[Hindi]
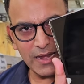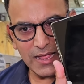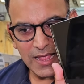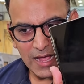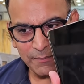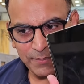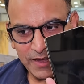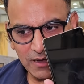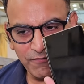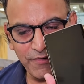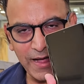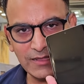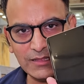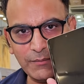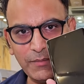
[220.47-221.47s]
मेरे यहाँ पे एक
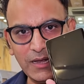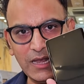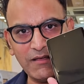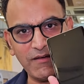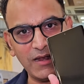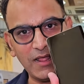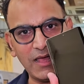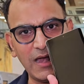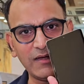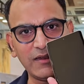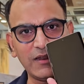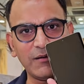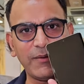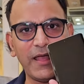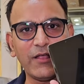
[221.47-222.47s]
फायदा मिलने वाला है हर
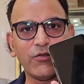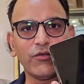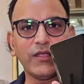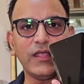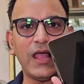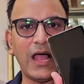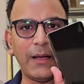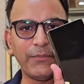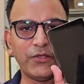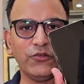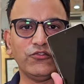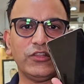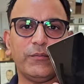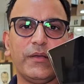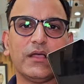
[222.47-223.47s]
डीलर भाई को कि आप
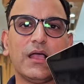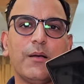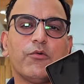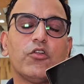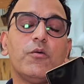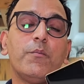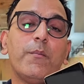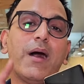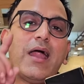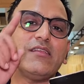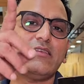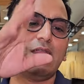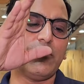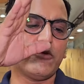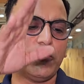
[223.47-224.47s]
क्यूसी पे काम करो
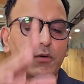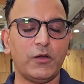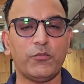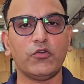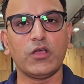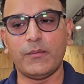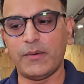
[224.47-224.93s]
मार्जिन आपको भरपूर